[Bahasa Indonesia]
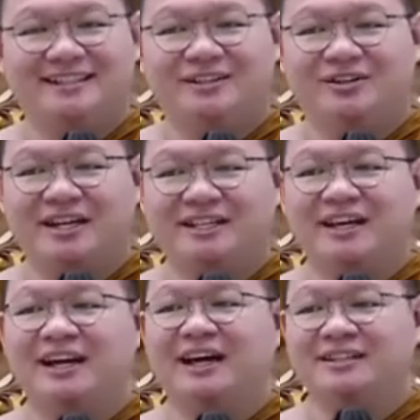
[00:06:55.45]
Orangnya
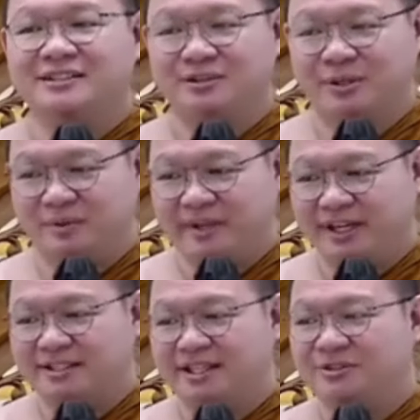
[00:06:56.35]
laris luar
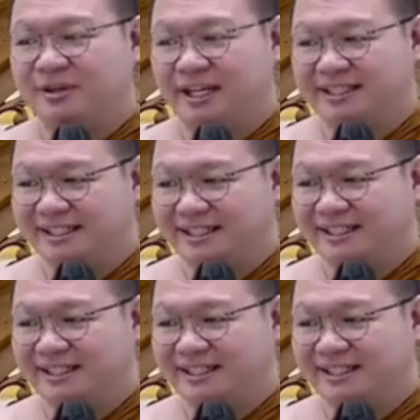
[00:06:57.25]
biasa jualannya.